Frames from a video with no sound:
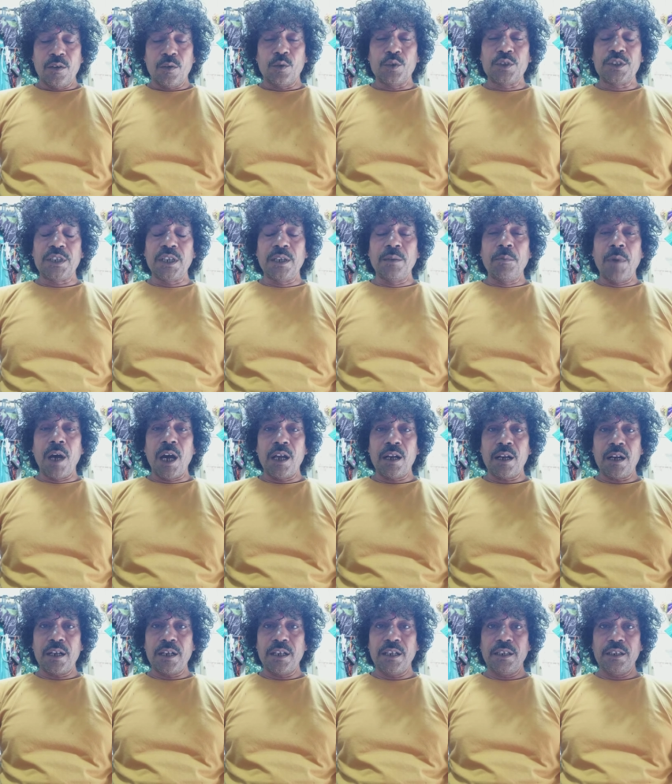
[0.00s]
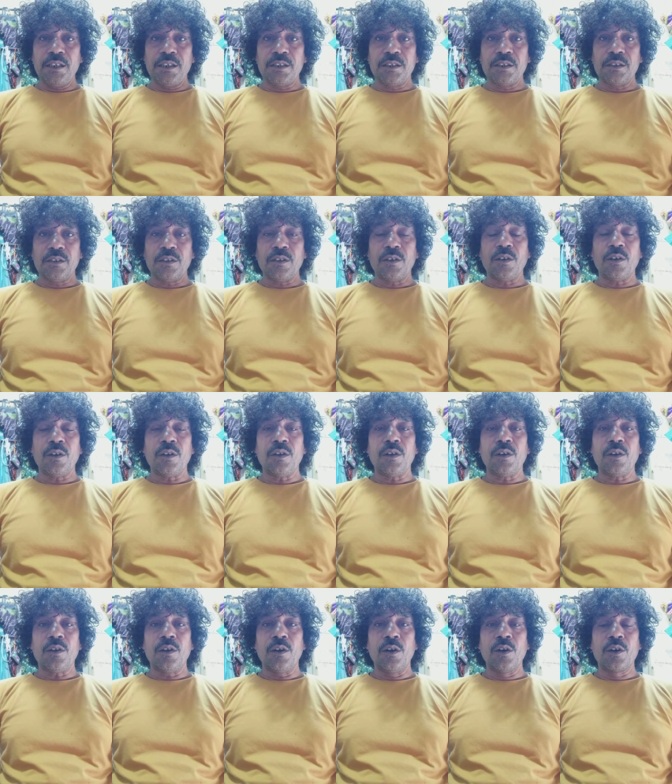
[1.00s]
उस दिन महारानी
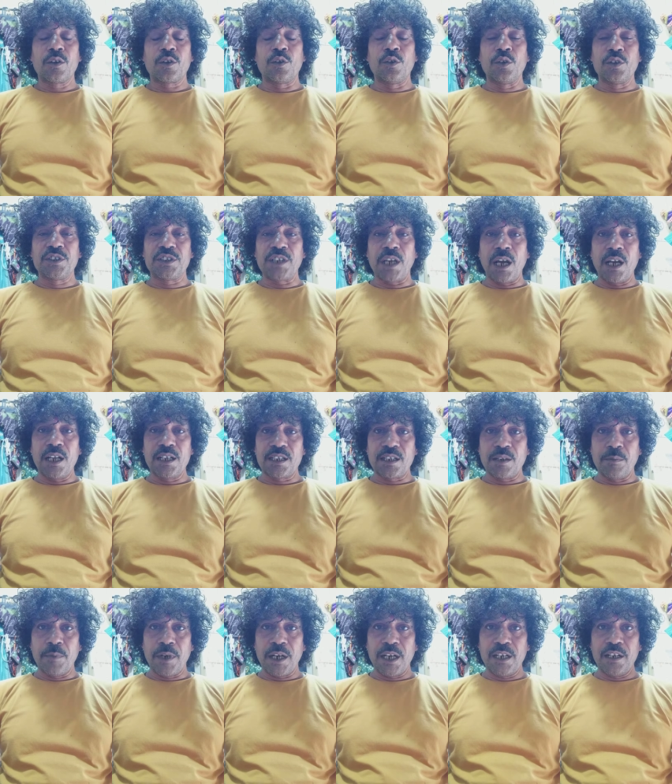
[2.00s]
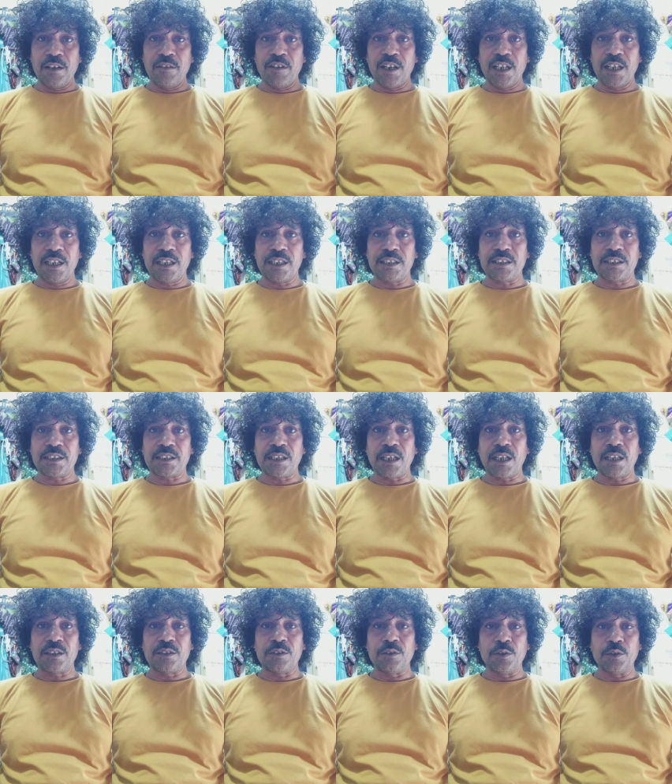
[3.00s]
और गुड़साल संभालने वाले के
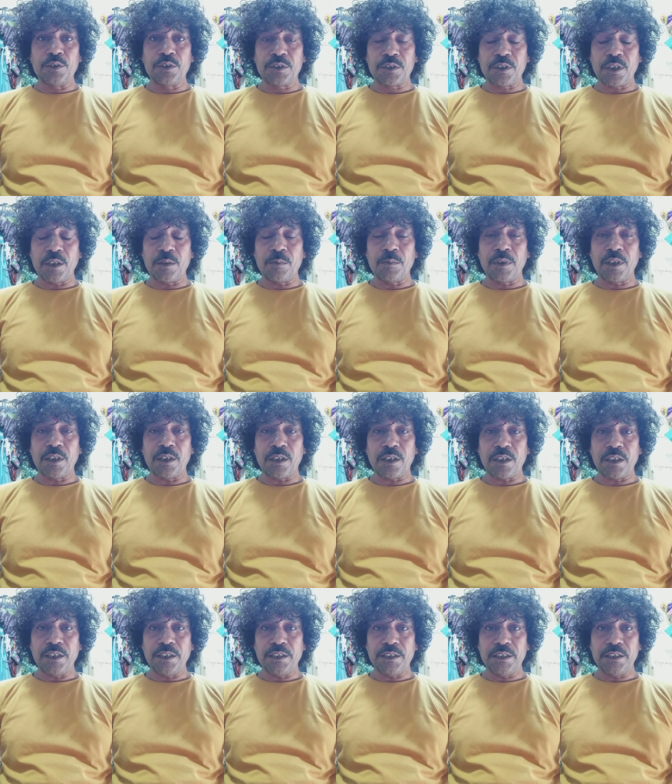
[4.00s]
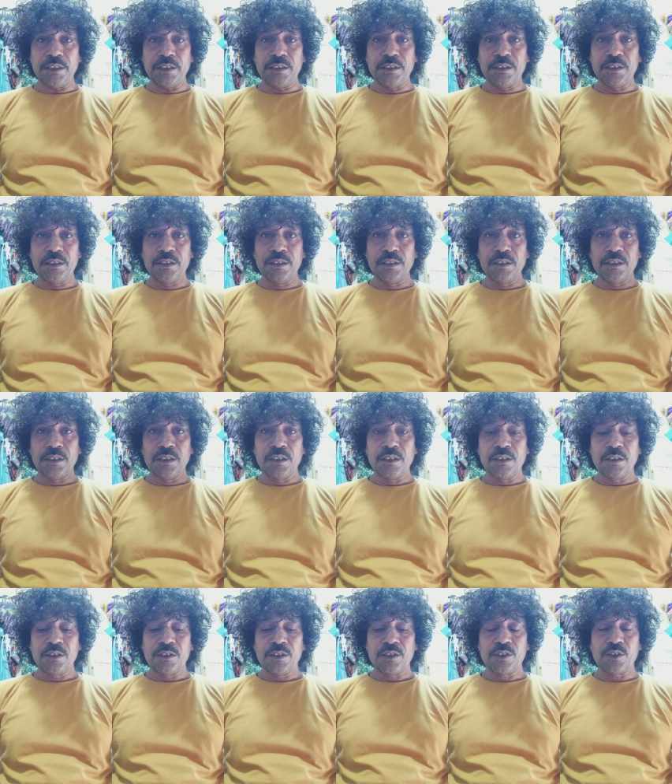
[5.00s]
साथ दुष्कर्म कर रही थी
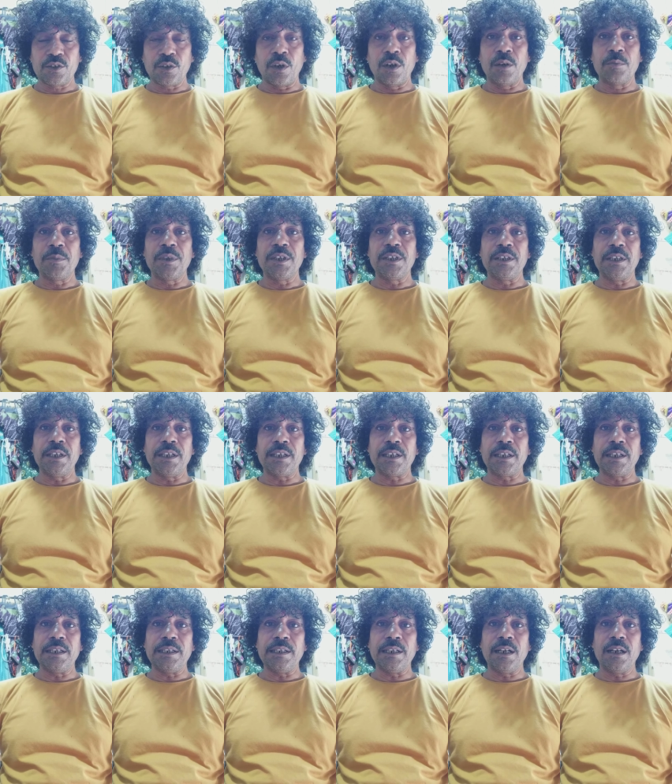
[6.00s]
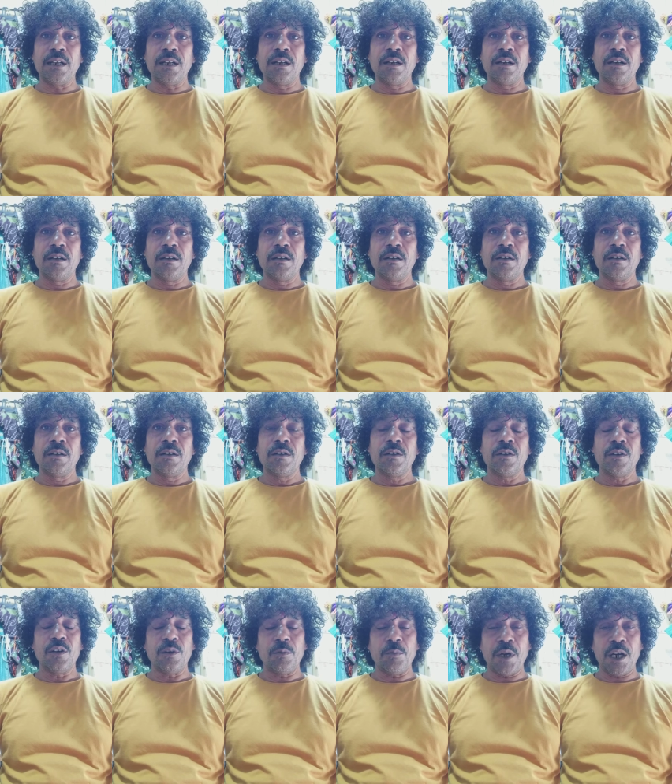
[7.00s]
सो हमने देख लिया
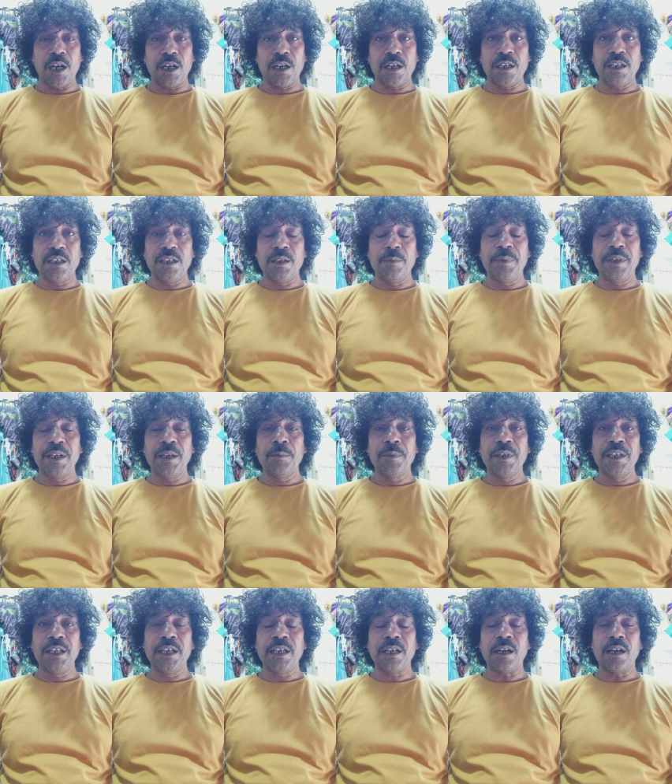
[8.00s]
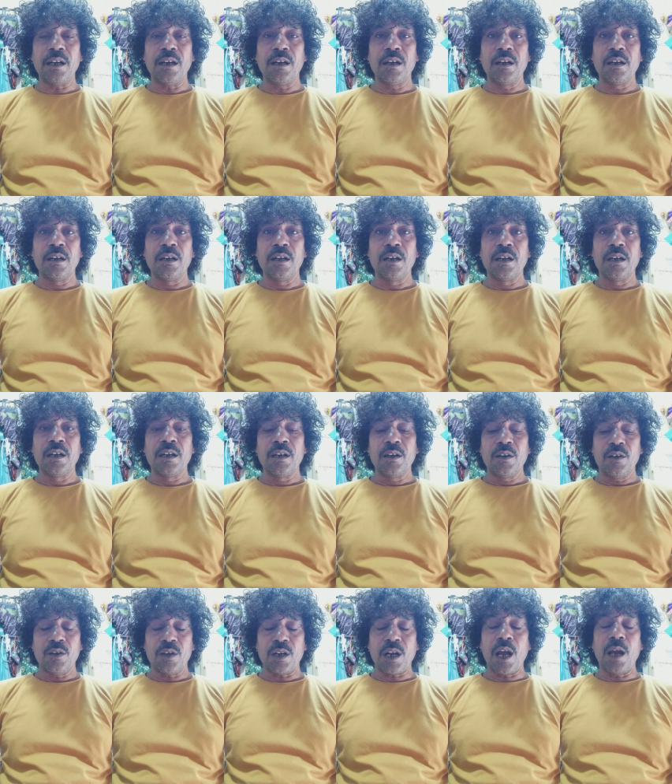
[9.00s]
और महारानी ने भी हमें देखा
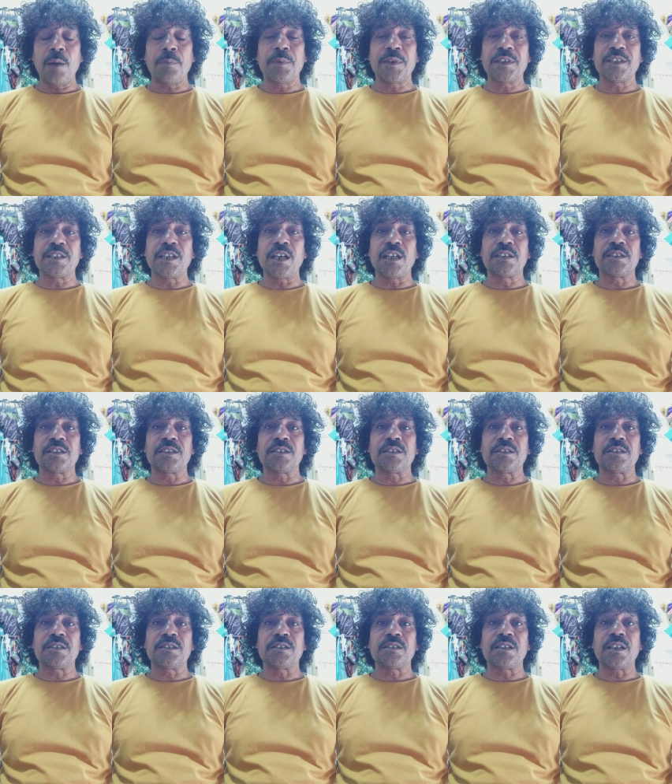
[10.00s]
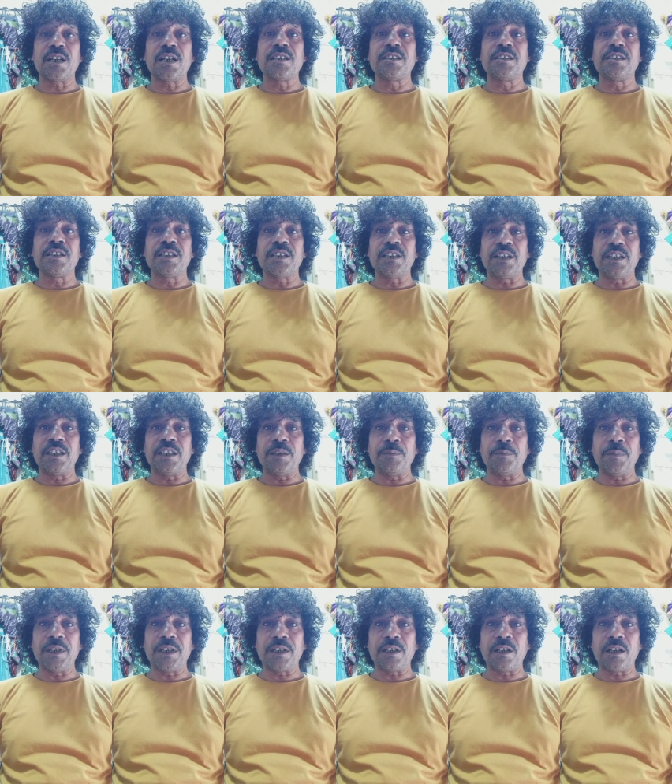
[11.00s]
और आपके साथ राज्य की खीट
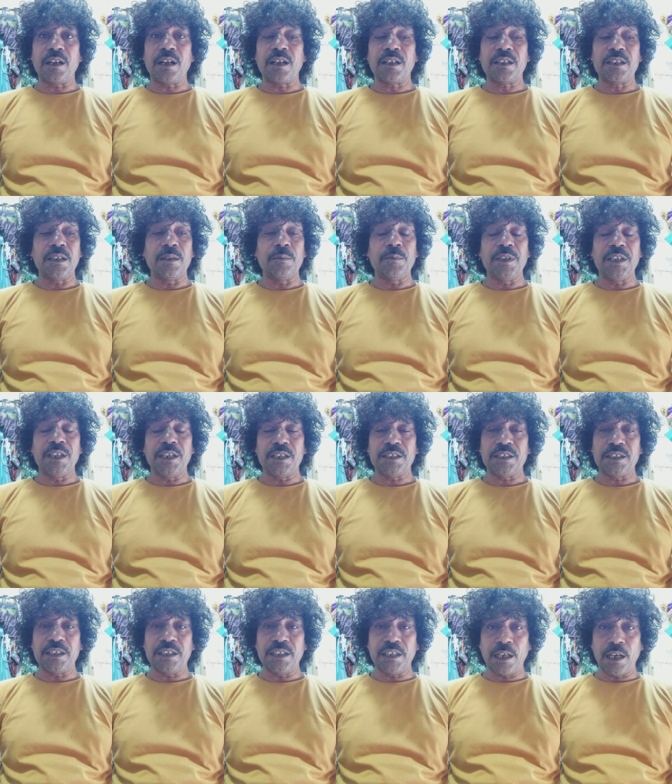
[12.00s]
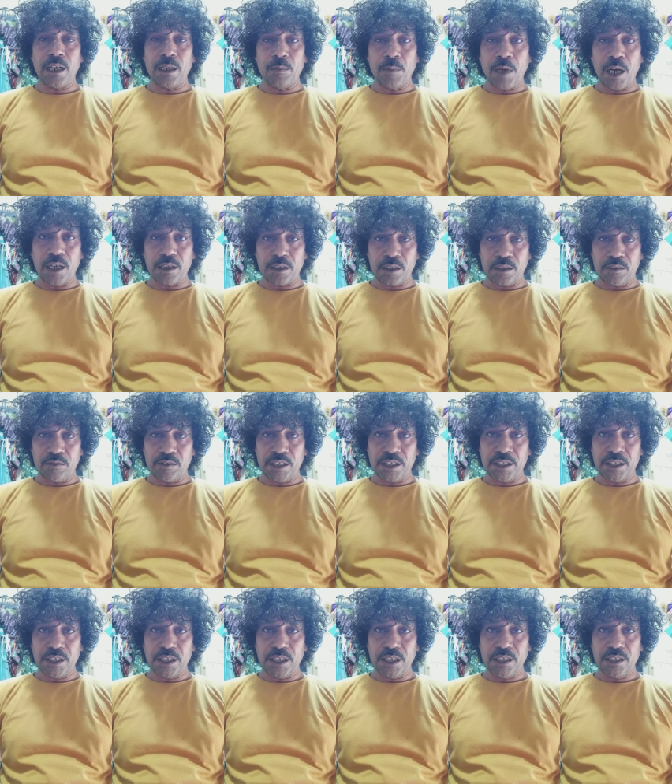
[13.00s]
पीट करा के हमें यहाँ से निकाल बाहर करवा
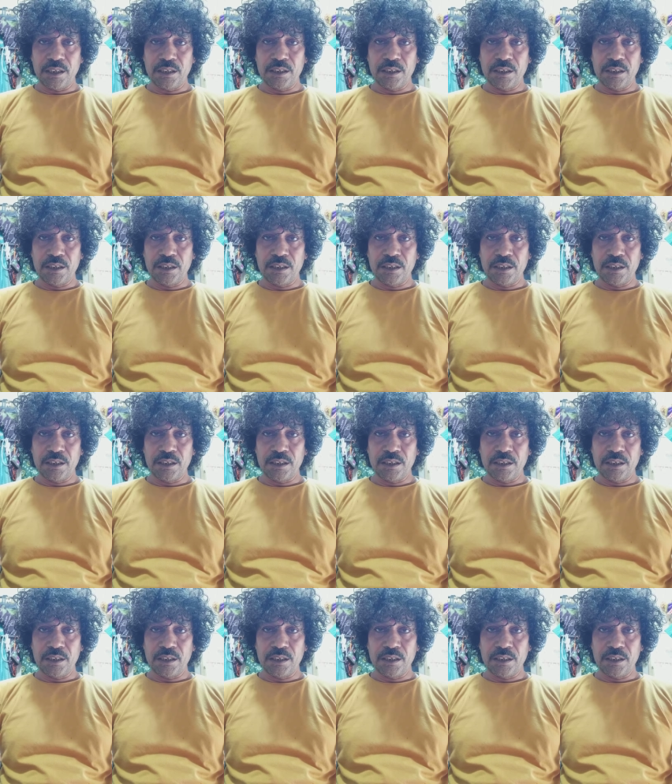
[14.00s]
दिया